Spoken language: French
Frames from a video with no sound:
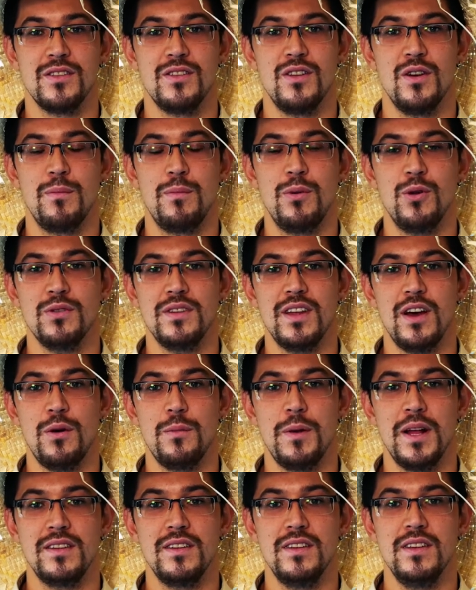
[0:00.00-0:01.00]
de plantes
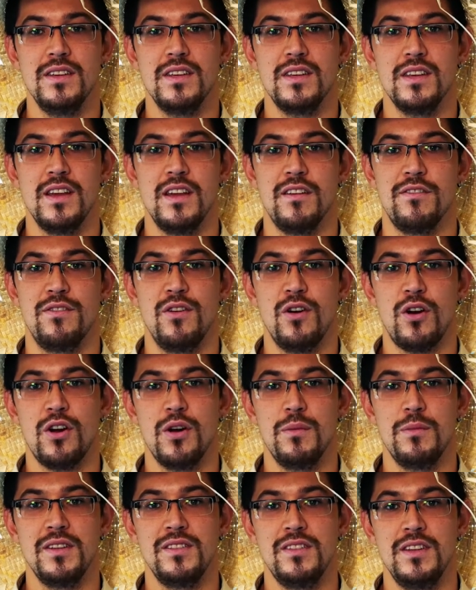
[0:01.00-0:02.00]
aromatiques et fleurs
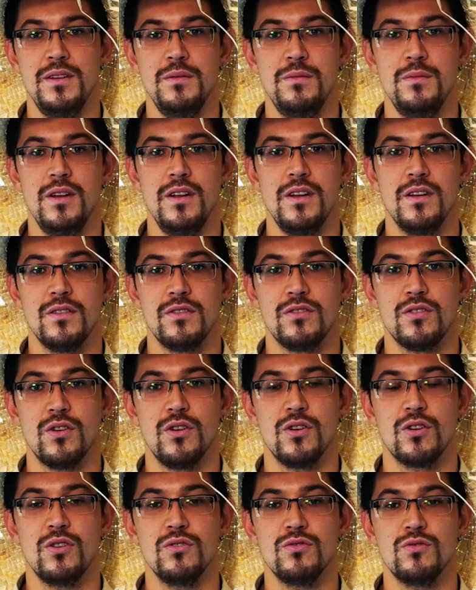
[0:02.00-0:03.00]
comestibles sur
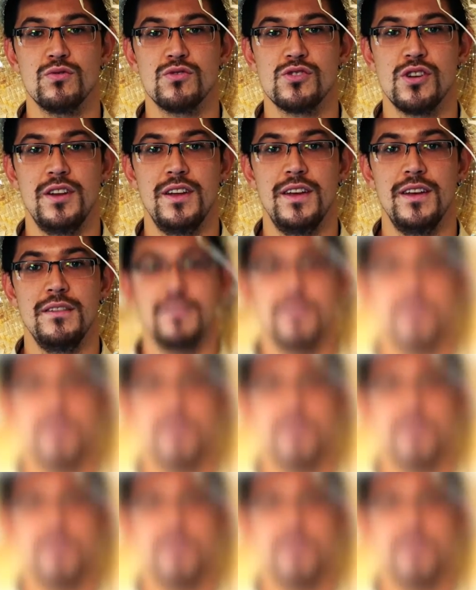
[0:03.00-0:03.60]
le canton de Genève.